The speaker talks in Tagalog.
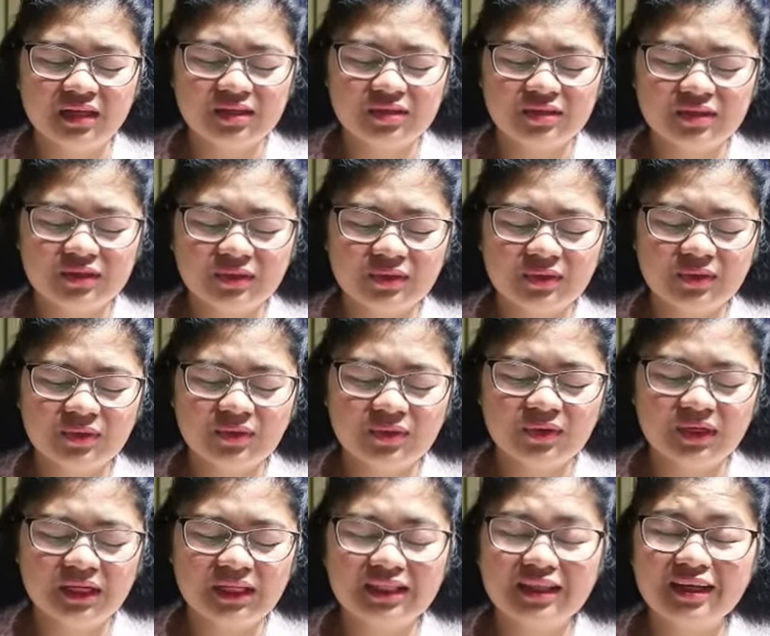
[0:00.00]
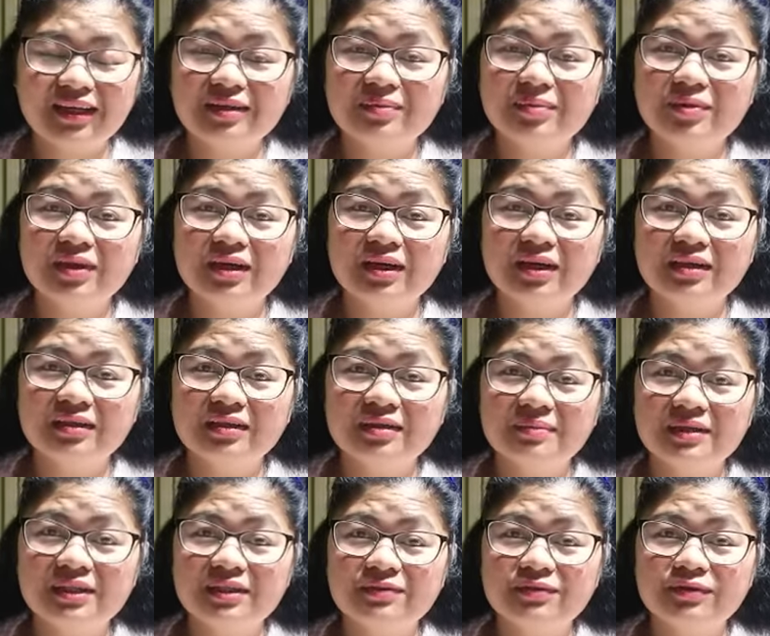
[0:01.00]
So, intayin mo lang na
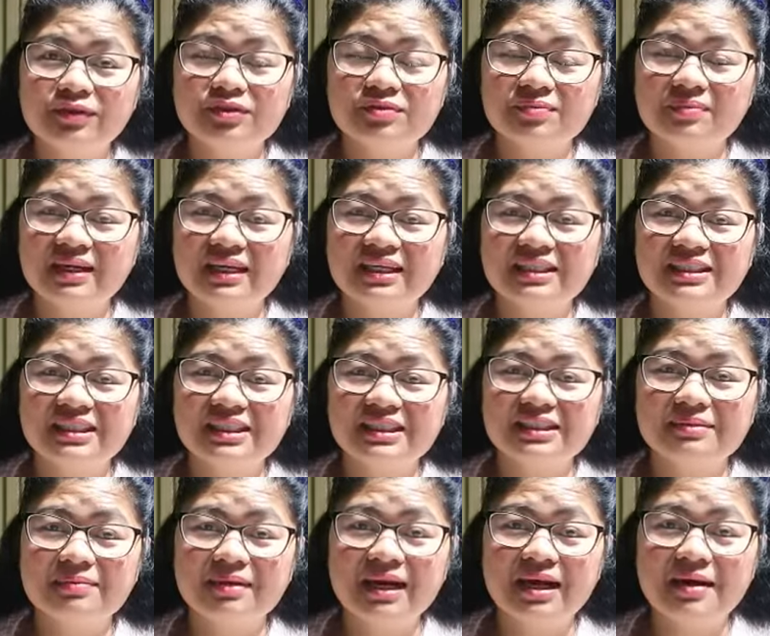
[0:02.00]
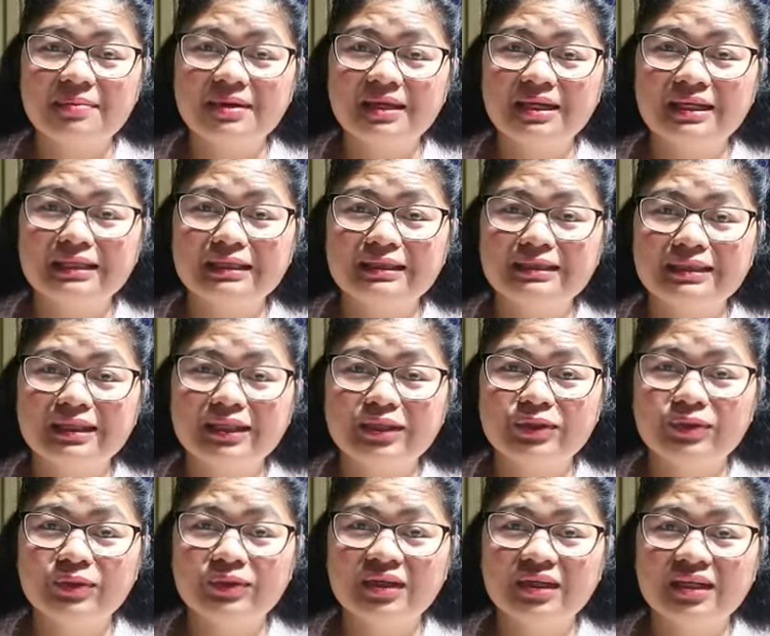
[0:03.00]
ma-divorce best. Kasi marami nang yan
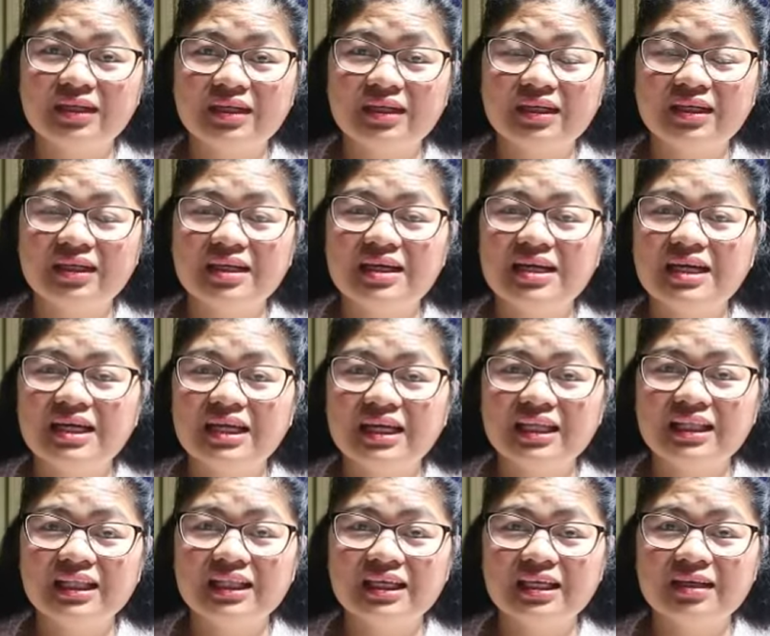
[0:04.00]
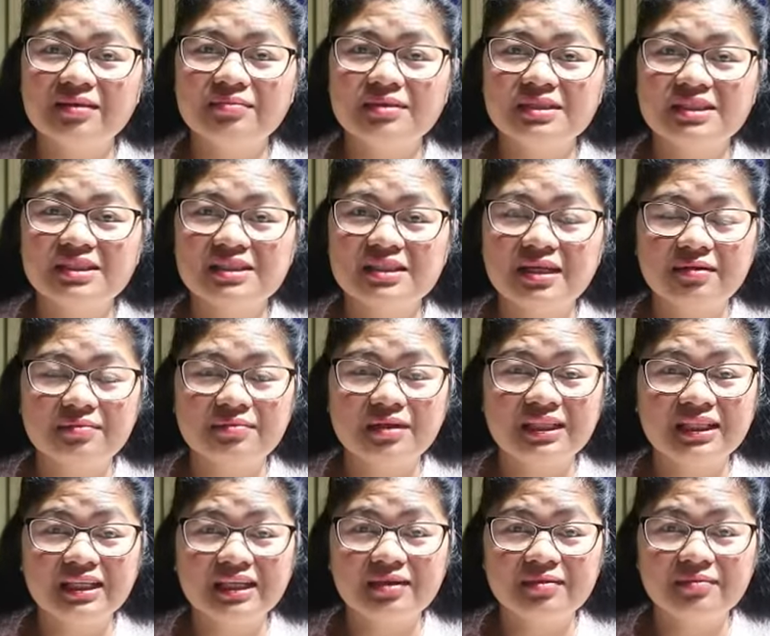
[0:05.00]
dito na hindi rin minsan,
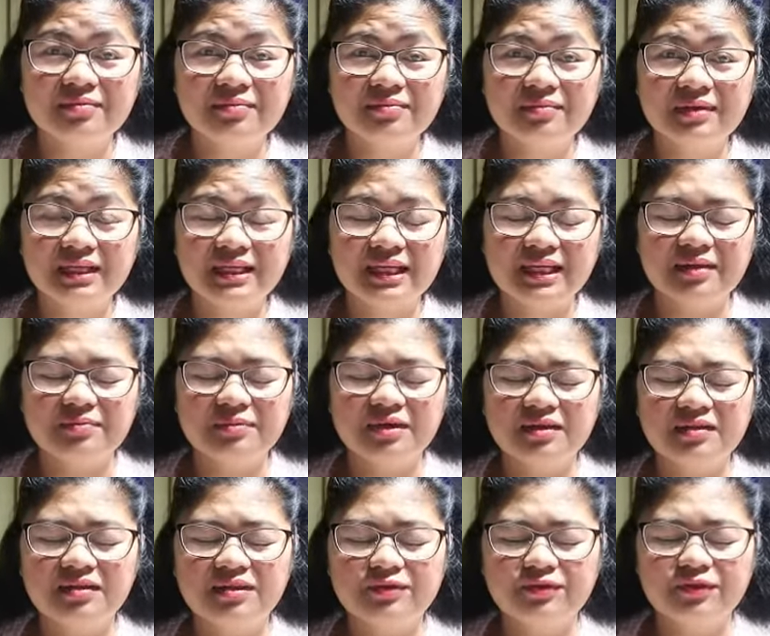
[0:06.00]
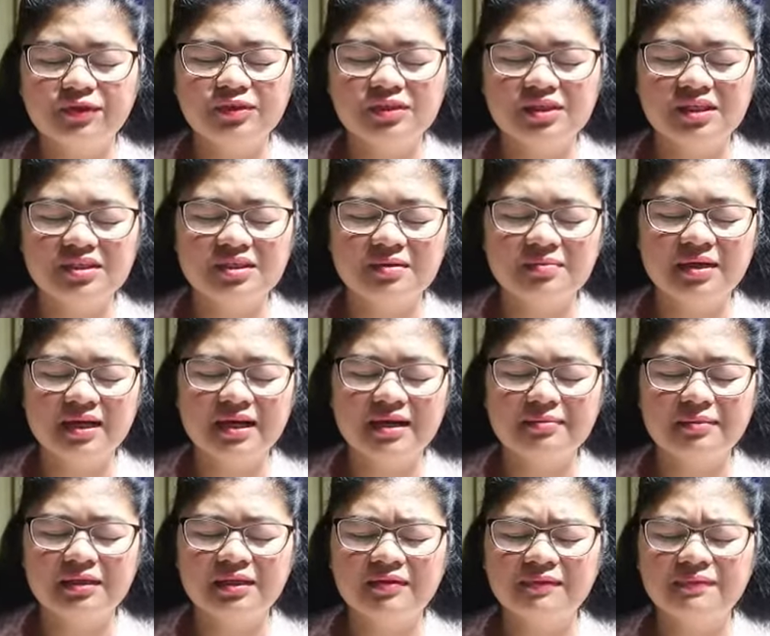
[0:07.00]
hindi rin madali mag-divorce kasi
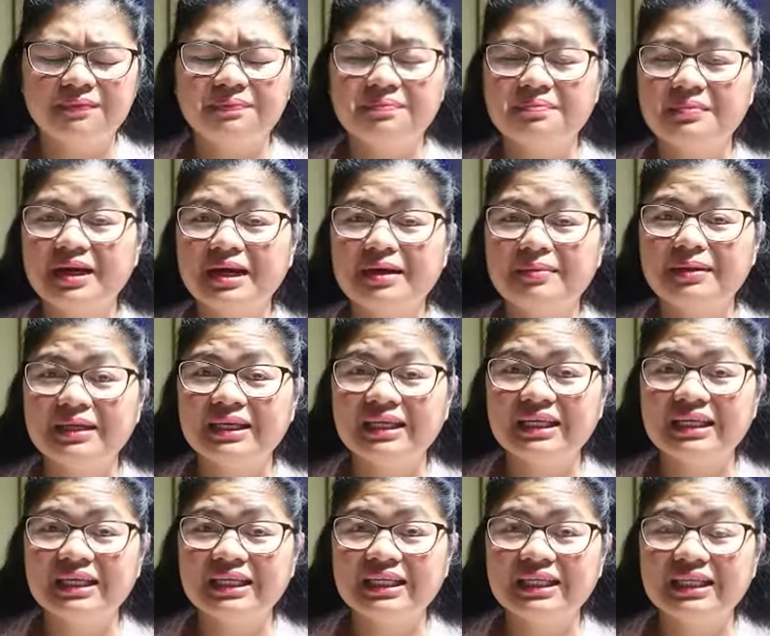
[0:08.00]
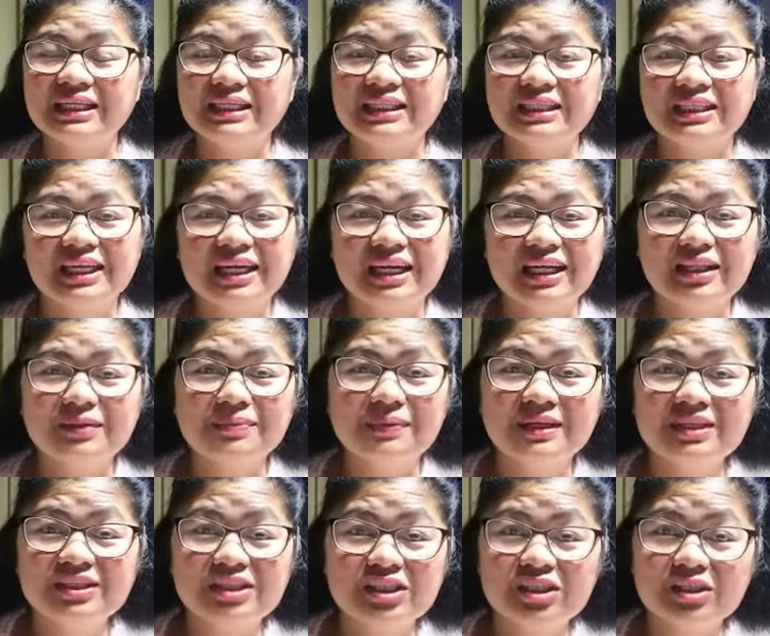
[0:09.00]
maraming, maraming, tina
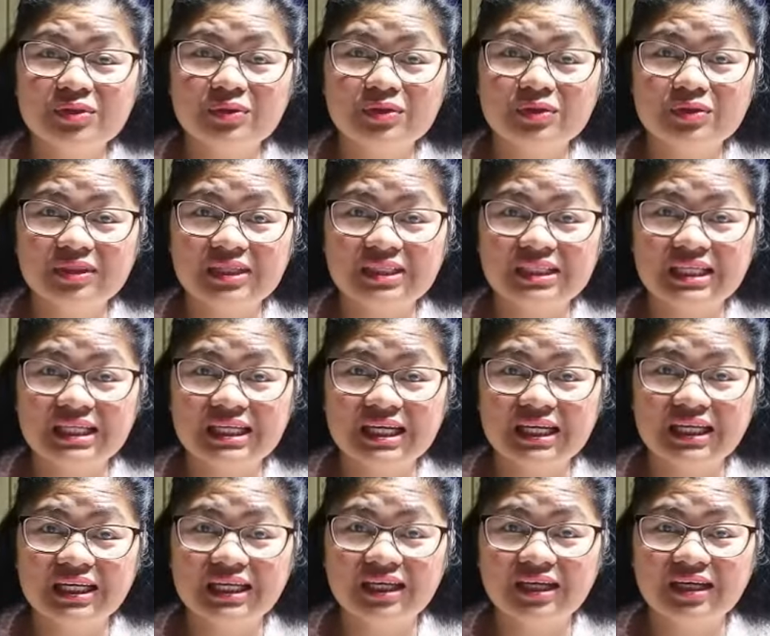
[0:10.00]
depende sa sitwasyon kasi yan.